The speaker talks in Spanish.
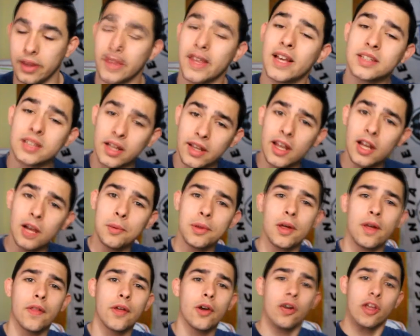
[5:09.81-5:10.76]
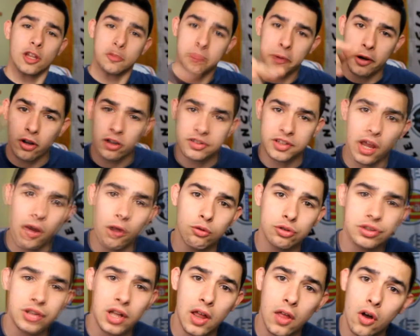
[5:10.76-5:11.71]
Y hasta aquí el vídeo de hoy, espero que os haya
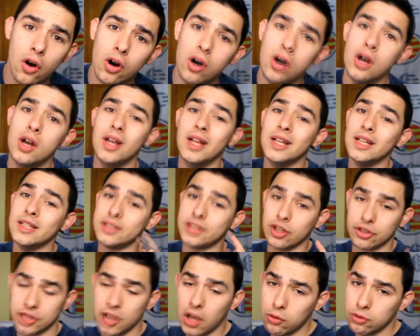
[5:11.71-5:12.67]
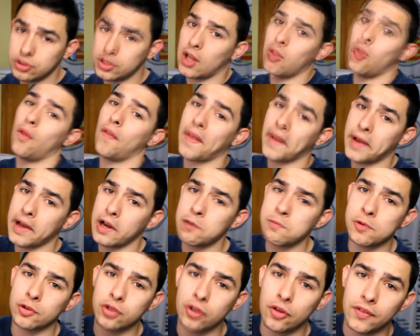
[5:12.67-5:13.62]
gustado. Si os ha gustado, dejar
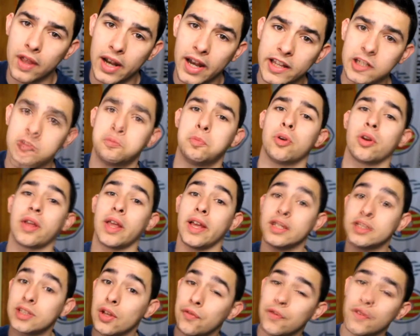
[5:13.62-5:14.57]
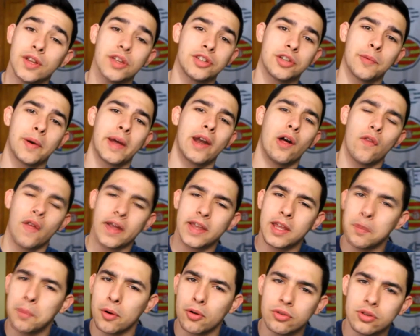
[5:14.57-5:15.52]
un montón de likes porque este fin de semana o de
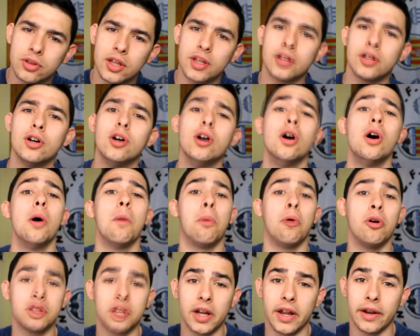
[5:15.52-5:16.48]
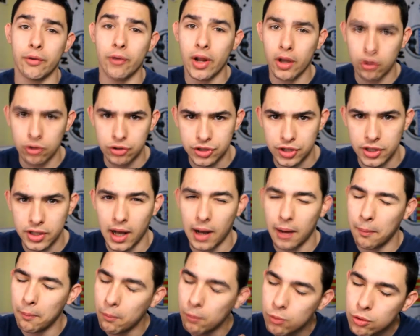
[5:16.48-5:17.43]
aquí prontito puedo traer una
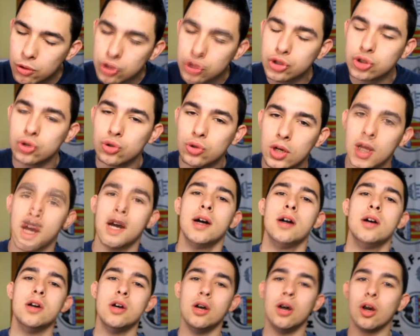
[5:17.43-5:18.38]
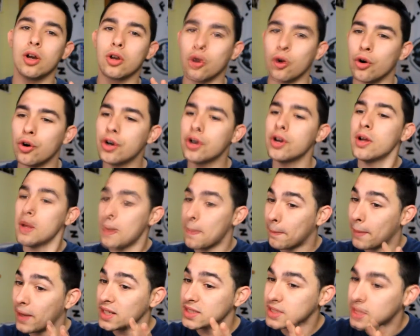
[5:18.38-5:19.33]
cosita muy chula con
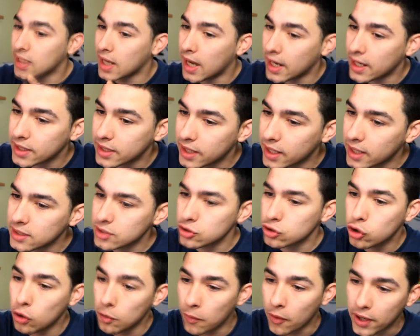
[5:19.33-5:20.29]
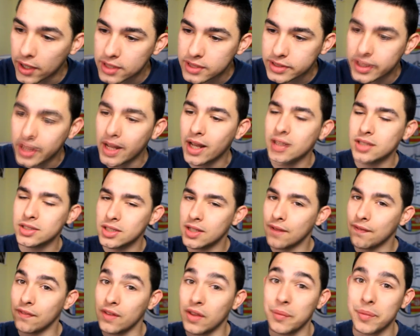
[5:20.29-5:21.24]
más cartas como estas
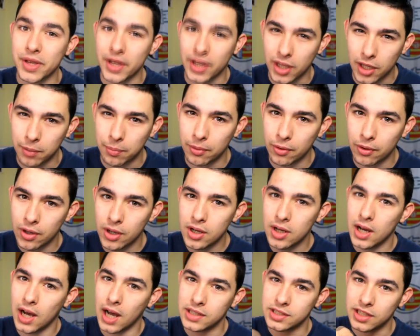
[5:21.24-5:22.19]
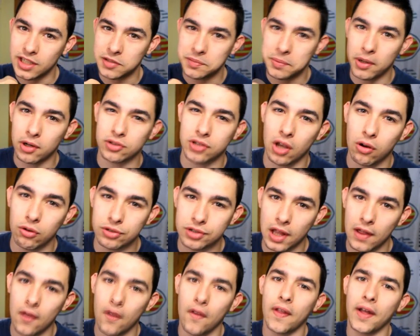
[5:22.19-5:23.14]
de mi equipo. Así que espero que os haya
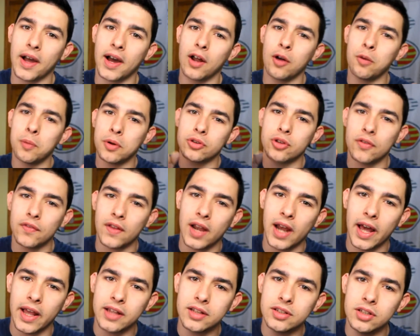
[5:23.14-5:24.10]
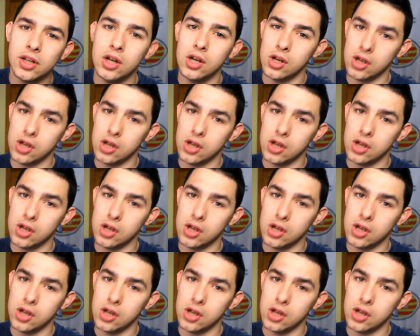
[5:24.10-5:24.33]
gustado, dejar un montón de likes,